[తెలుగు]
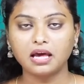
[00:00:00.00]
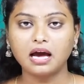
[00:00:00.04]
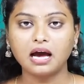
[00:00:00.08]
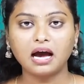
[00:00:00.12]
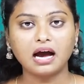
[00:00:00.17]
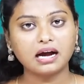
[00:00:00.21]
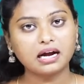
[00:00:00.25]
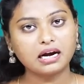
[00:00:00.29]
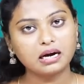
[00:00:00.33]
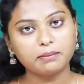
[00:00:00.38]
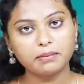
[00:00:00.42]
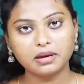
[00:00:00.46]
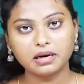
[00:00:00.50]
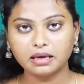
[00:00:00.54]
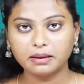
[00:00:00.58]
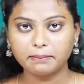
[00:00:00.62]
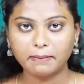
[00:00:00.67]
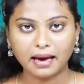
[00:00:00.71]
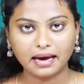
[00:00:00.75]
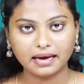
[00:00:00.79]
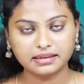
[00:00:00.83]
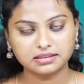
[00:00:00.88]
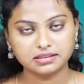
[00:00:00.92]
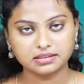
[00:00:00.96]
అక్కడ మనకి
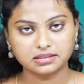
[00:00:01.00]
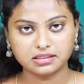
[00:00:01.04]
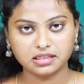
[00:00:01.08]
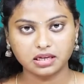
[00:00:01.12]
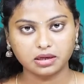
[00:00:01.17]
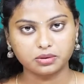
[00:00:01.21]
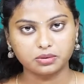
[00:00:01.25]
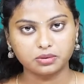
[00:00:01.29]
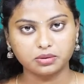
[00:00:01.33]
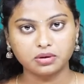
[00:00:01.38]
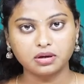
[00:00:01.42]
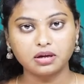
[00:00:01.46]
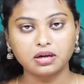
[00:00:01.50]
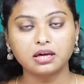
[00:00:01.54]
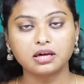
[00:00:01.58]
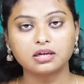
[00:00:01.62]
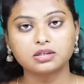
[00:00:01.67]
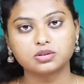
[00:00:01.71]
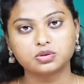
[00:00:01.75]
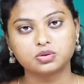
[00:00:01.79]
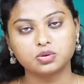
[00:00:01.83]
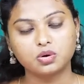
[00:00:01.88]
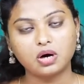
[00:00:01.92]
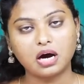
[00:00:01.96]
బ్యాగ్స్ ఇస్తారు
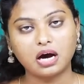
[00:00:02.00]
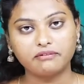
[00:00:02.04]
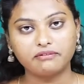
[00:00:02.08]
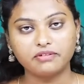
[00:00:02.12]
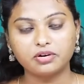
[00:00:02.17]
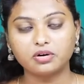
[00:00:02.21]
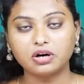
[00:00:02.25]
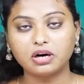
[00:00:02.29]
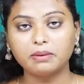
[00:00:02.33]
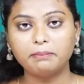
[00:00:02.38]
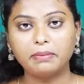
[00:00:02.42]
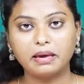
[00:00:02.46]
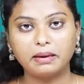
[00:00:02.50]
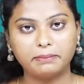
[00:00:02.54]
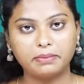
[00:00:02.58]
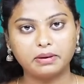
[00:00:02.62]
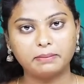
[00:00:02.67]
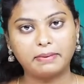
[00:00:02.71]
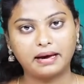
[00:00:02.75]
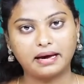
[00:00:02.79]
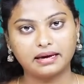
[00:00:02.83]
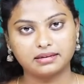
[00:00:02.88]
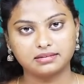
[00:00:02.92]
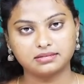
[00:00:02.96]
సో అవి కూడా పేపర్
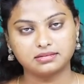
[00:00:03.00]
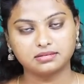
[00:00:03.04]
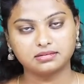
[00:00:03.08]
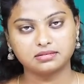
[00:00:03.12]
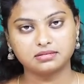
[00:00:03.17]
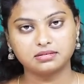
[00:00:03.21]
బ్యాగ్స్